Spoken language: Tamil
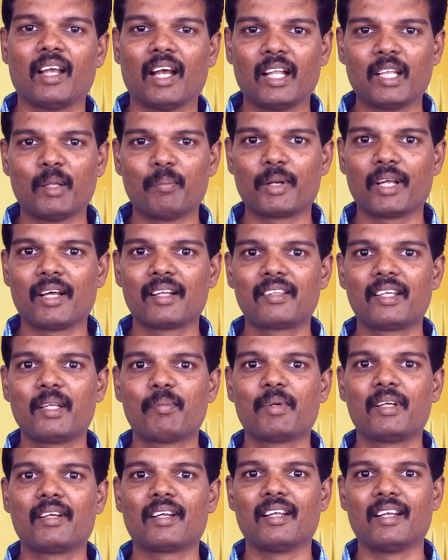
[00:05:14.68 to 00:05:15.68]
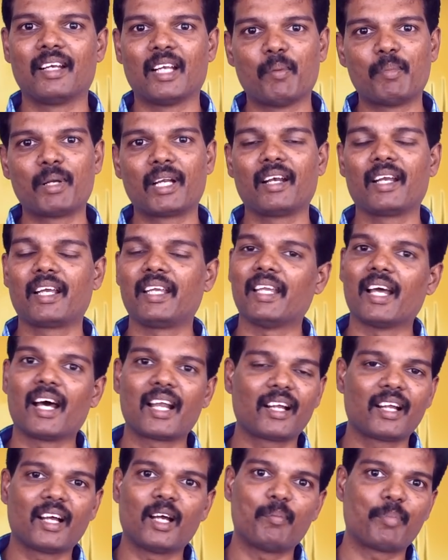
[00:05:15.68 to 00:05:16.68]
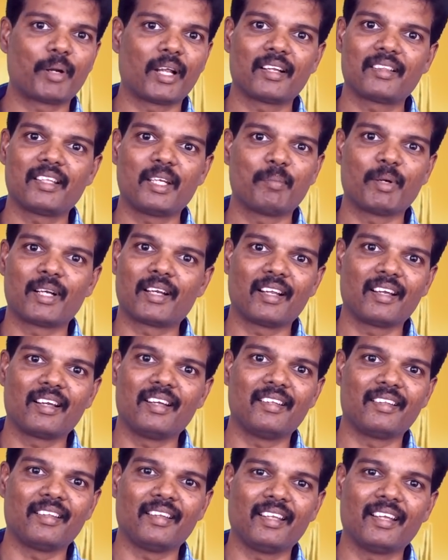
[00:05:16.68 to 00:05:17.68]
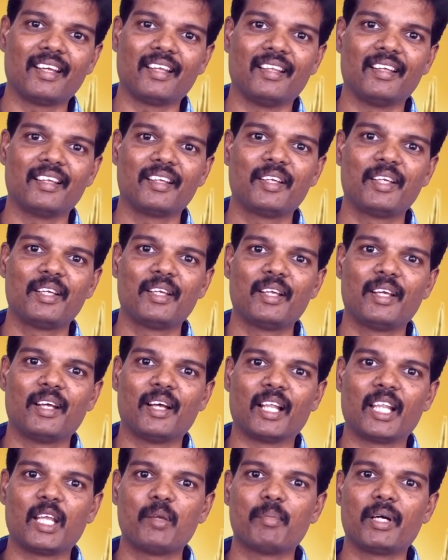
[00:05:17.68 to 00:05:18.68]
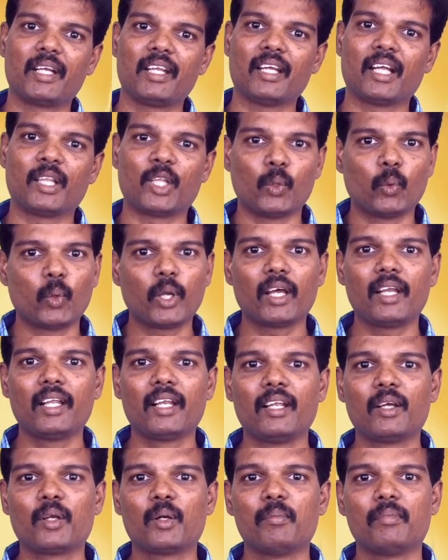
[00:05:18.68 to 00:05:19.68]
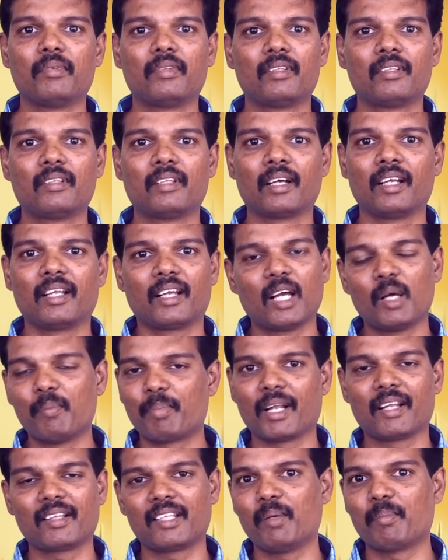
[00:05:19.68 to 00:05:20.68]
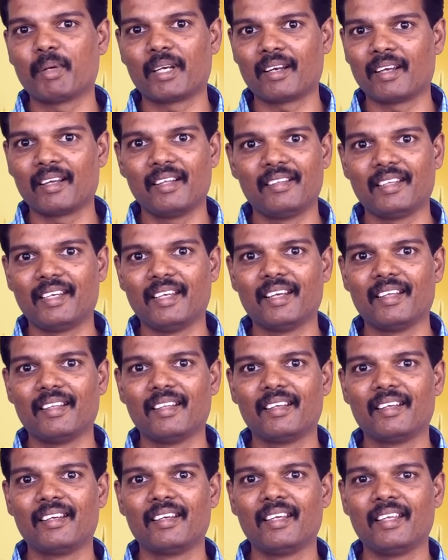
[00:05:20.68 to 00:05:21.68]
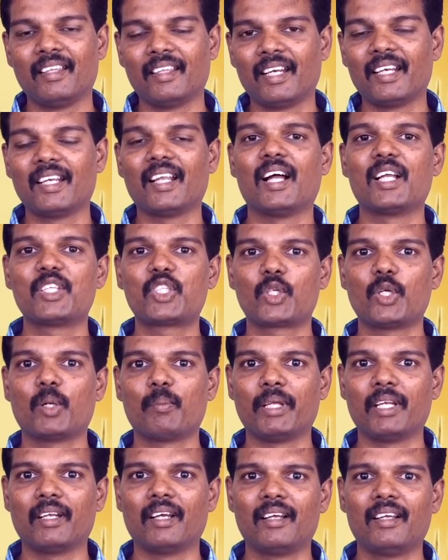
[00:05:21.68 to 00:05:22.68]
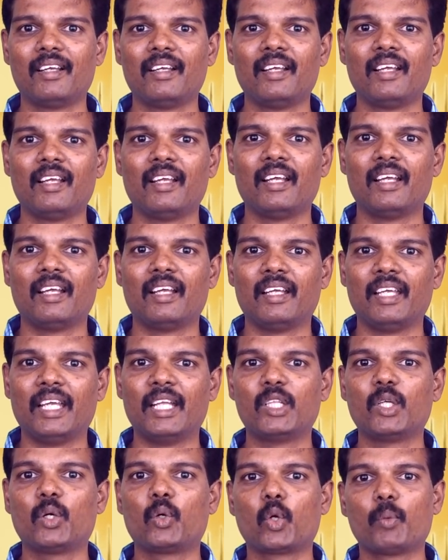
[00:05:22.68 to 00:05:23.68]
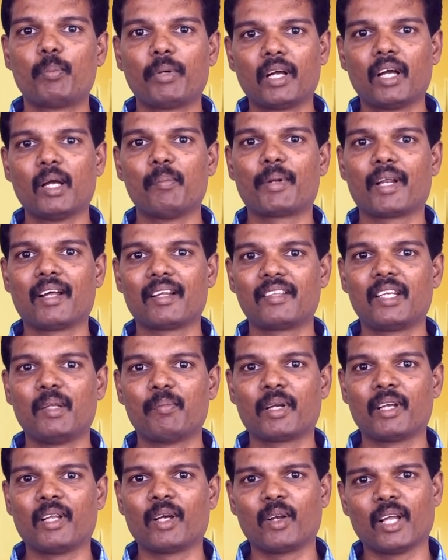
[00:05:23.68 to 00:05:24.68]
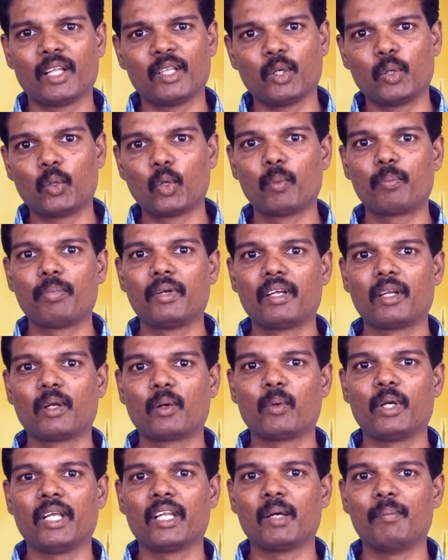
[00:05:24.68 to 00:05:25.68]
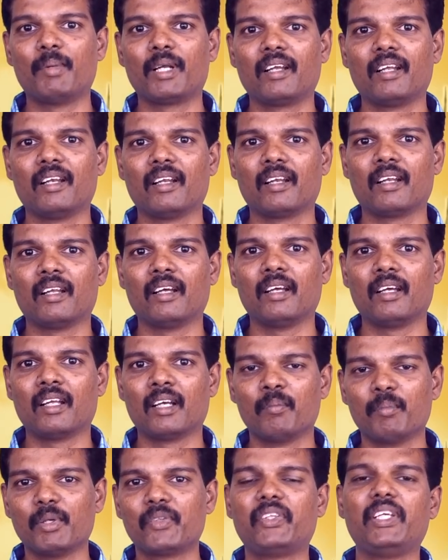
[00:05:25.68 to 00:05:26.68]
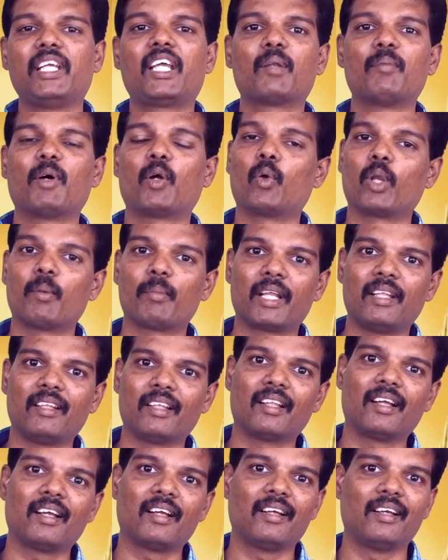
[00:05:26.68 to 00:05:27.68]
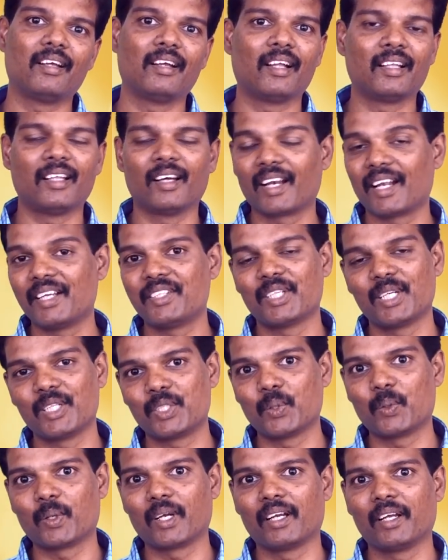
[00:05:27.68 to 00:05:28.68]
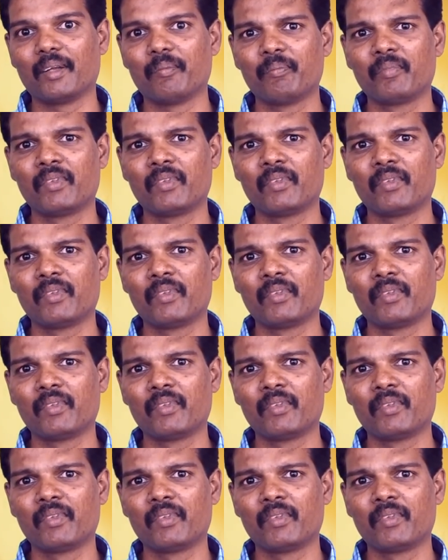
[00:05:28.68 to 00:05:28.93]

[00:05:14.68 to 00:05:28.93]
அந்த பிரார்த்தனை பண்ற நபர்களுக்கு யாருக்காக பிரார்த்தனை பண்றாங்கன்னு தெரியாது அதே மாதிரி அந்த நோயாளிகளுக்கும் தங்களுக்காக பிரார்த்தனை பண்றாங்கன்னு தெரியாது இதுல என்ன ஆச்சரியம் அப்படின்னா எந்த குரூப்புக்காக பிரார்த்தனை பண்ணாங்களோ அந்த குரூப்ல இருக்கக்கூடிய நபர்கள் ரொம்ப சீக்கிரமா குணமடைந்ததாக அந்த ஆராய்ச்சியில சொல்றாங்க